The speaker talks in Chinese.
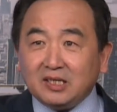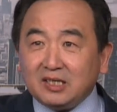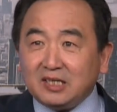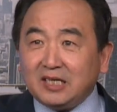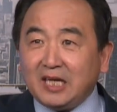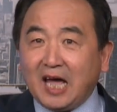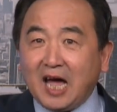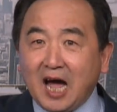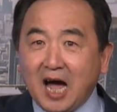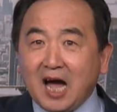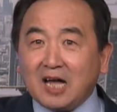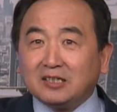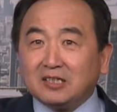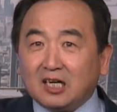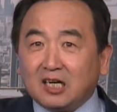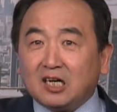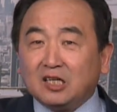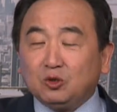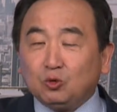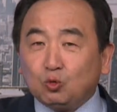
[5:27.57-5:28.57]
沿岸
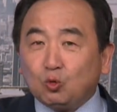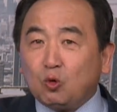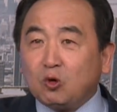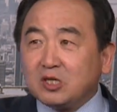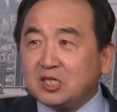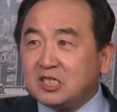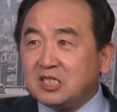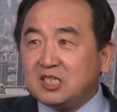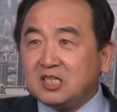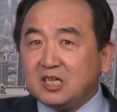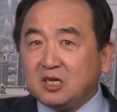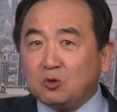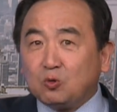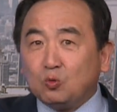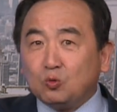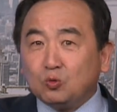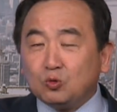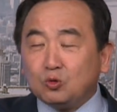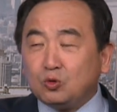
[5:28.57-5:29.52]
的很多泄洪